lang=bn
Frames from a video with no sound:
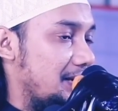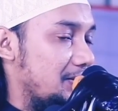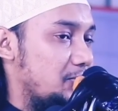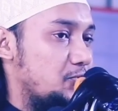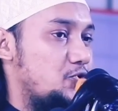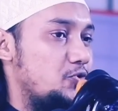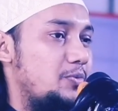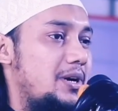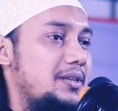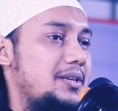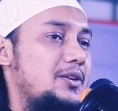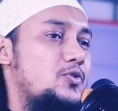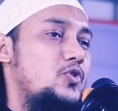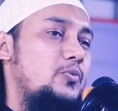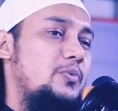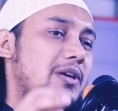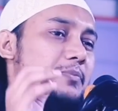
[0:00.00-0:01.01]
তো জুমার দিন
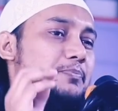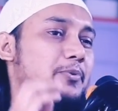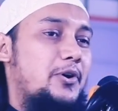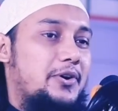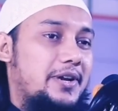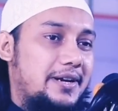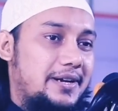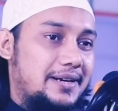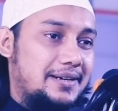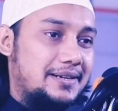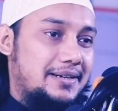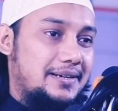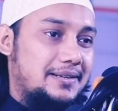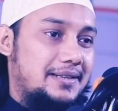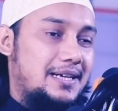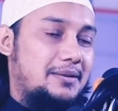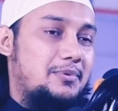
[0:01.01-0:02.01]
খুবই ইম্পর্টেন্ট
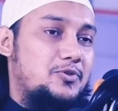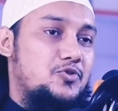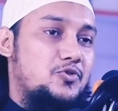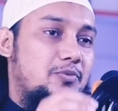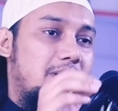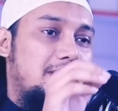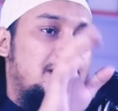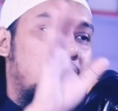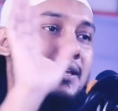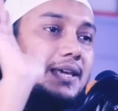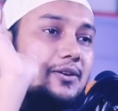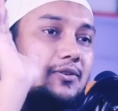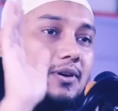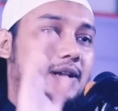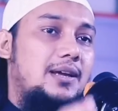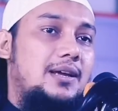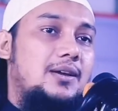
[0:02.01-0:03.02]
দেখবেন জুমার দিনে কি
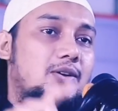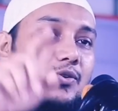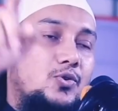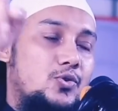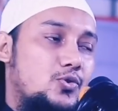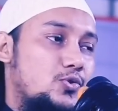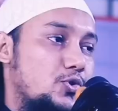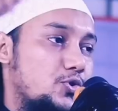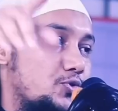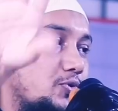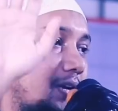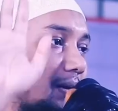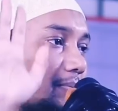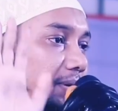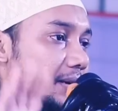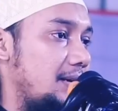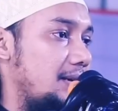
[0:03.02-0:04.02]
করে গরুর গোস্ত
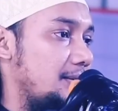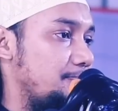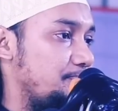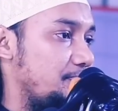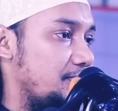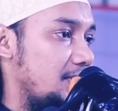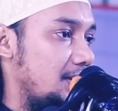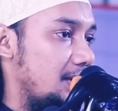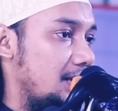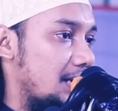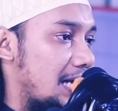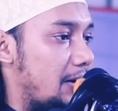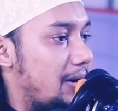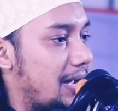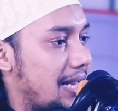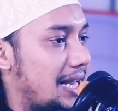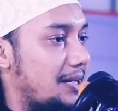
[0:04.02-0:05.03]
খাবে
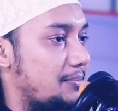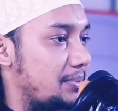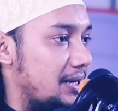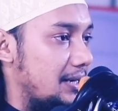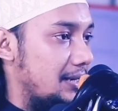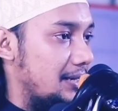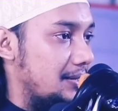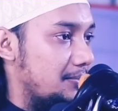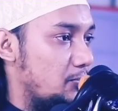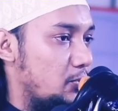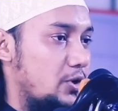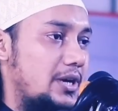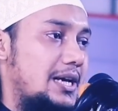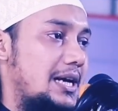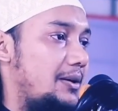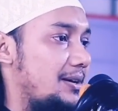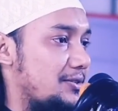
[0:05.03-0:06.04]
খাওয়াই লাগবে
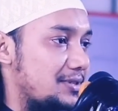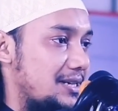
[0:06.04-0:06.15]
মুরগি খাওয়া তো